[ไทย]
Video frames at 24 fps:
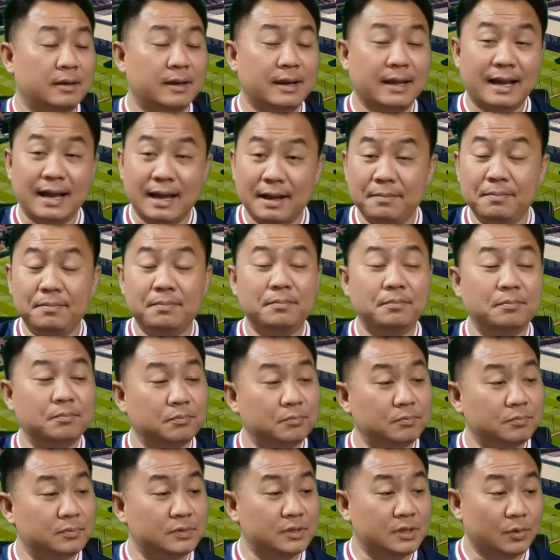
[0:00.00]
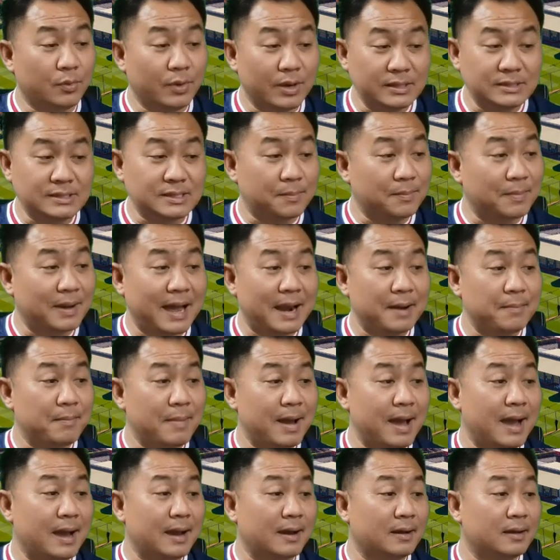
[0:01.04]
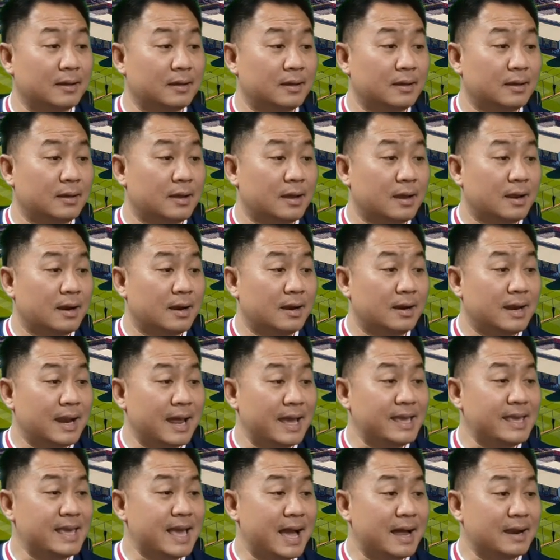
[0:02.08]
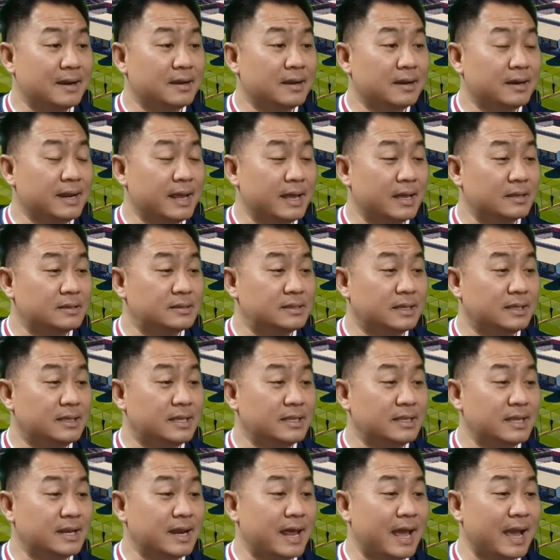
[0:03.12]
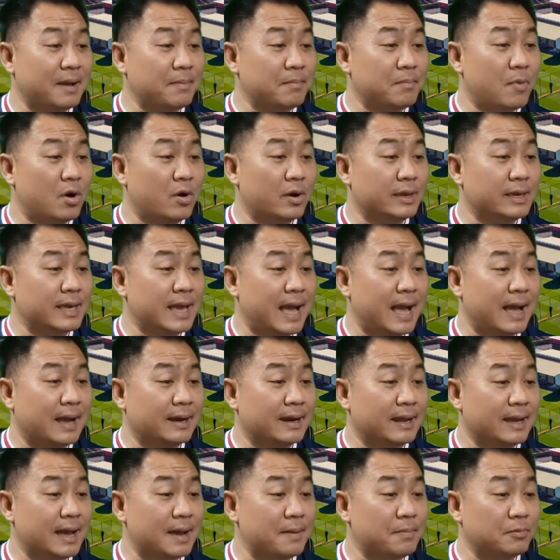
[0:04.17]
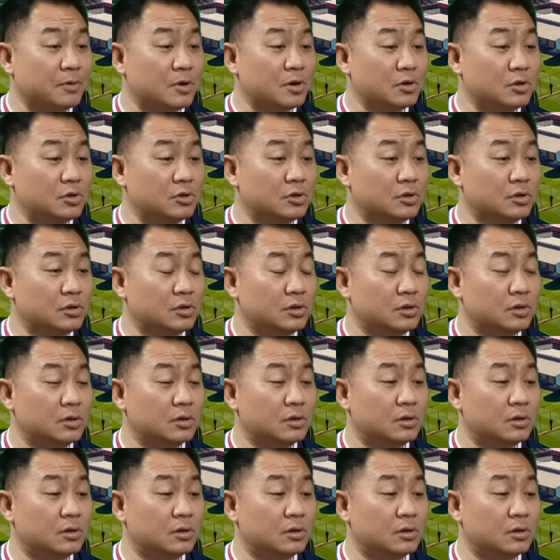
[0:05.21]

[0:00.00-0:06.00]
นะครับ ถือว่าสำคัญมาก และอย่างหนึ่งเนี่ยสิ่งที่เตนแฮกบอกอย่างนะครับก็คือ